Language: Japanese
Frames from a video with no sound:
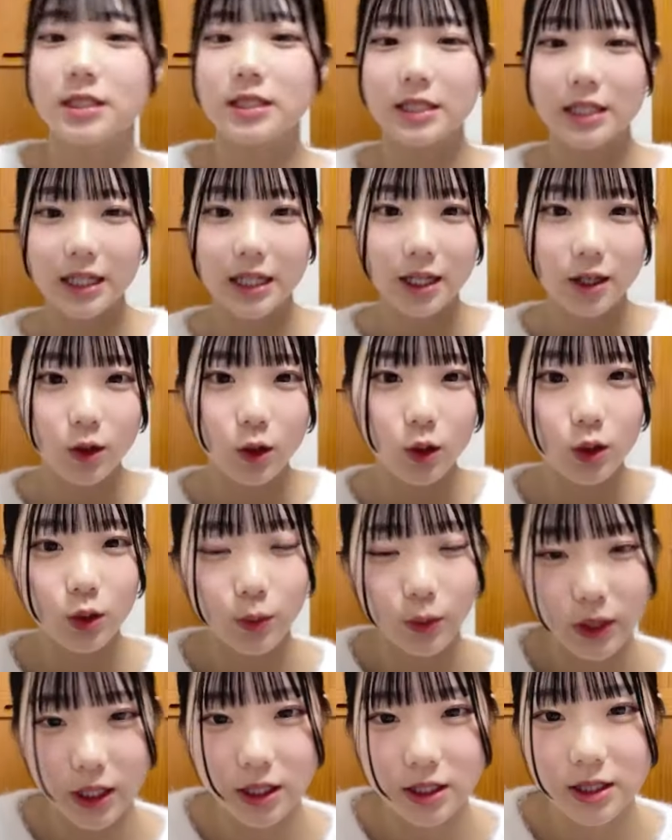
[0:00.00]
ちにできること
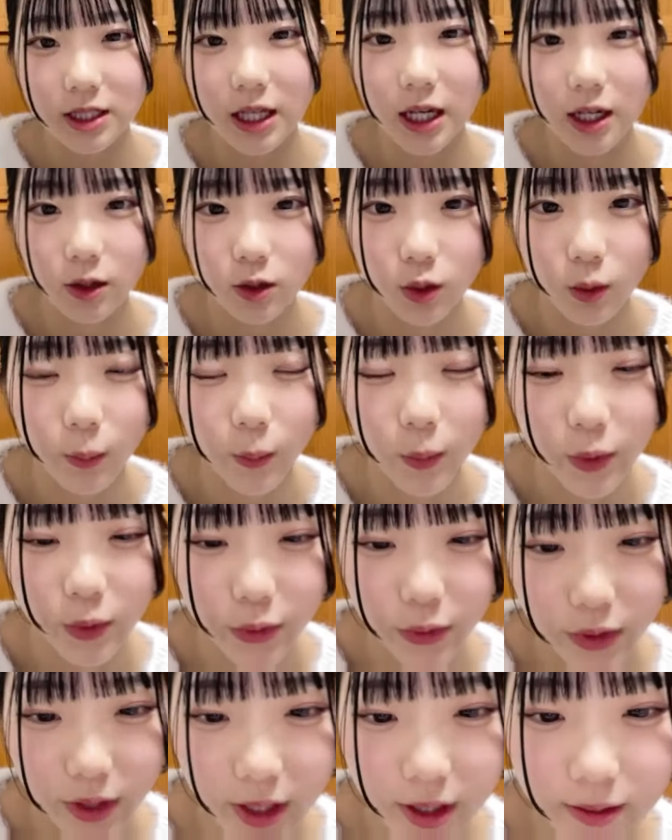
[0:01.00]
もたくさんあると思う
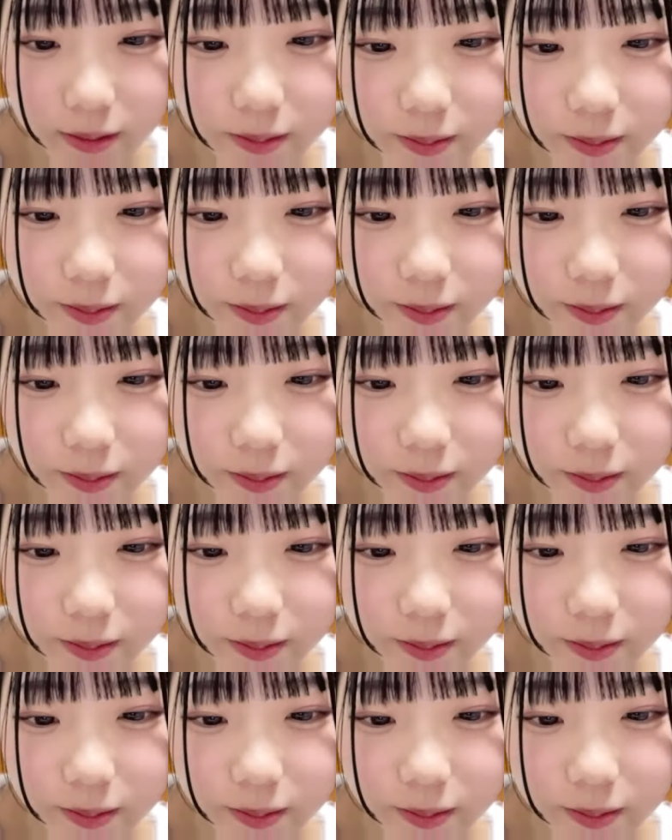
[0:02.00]
ので